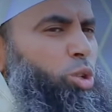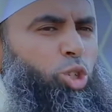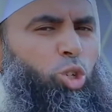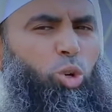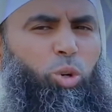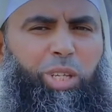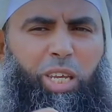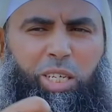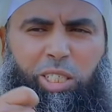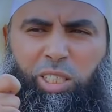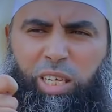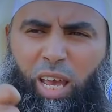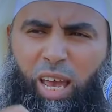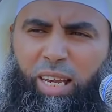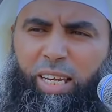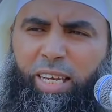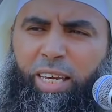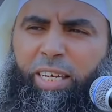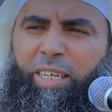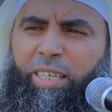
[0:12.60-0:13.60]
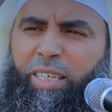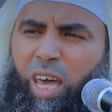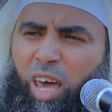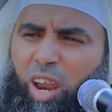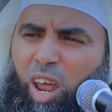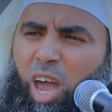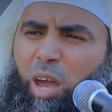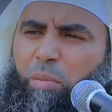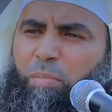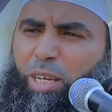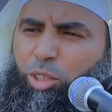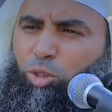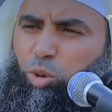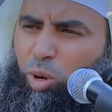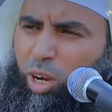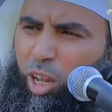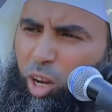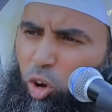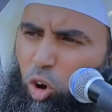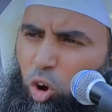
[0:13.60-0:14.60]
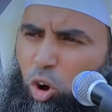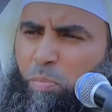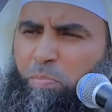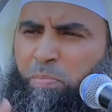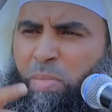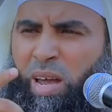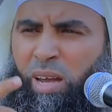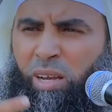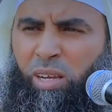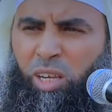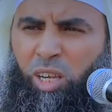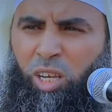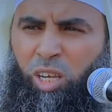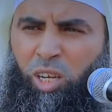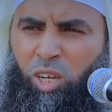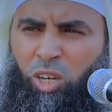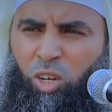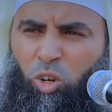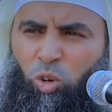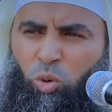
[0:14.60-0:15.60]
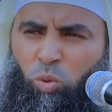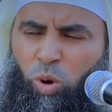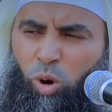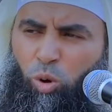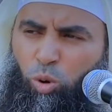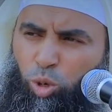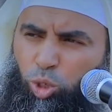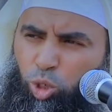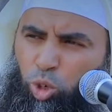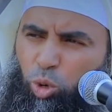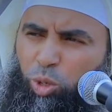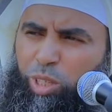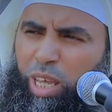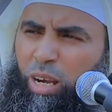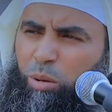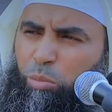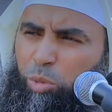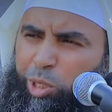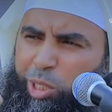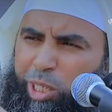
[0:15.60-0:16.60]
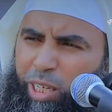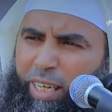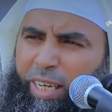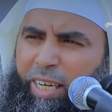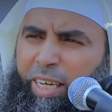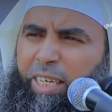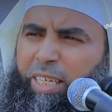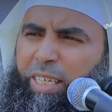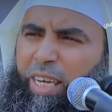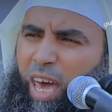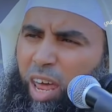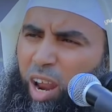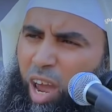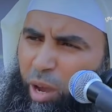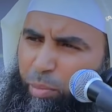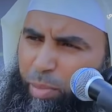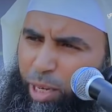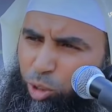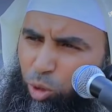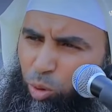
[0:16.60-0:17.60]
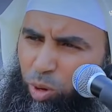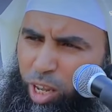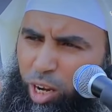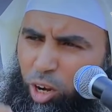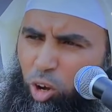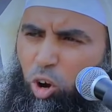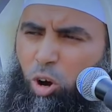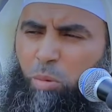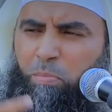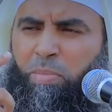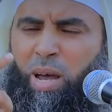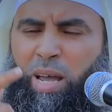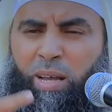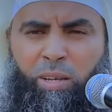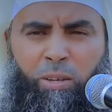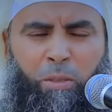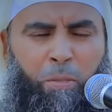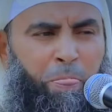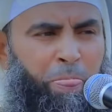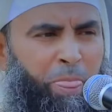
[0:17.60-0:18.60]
وجود الصالحين رحمة للأمة ووجود المصلحين رحمة للأمة